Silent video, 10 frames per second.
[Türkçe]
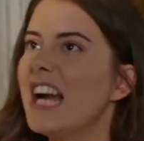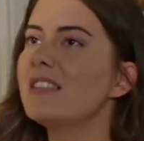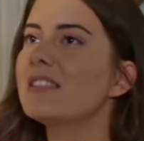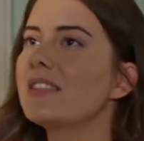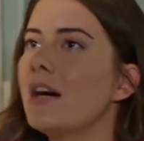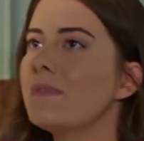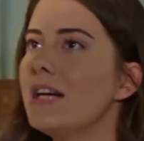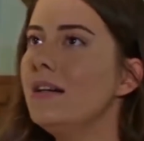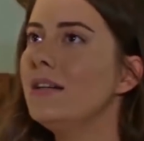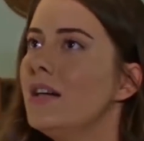gel Rızam
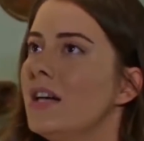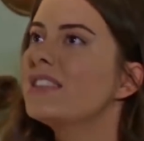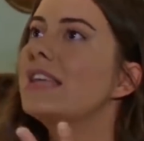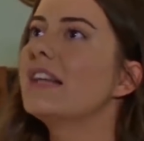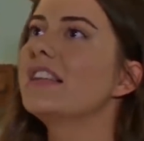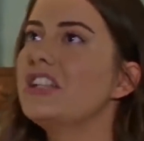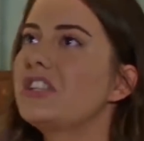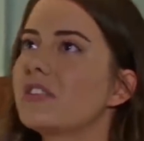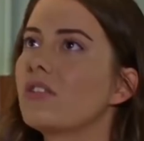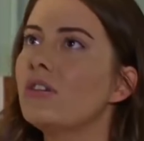ya. Sen de
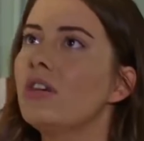içini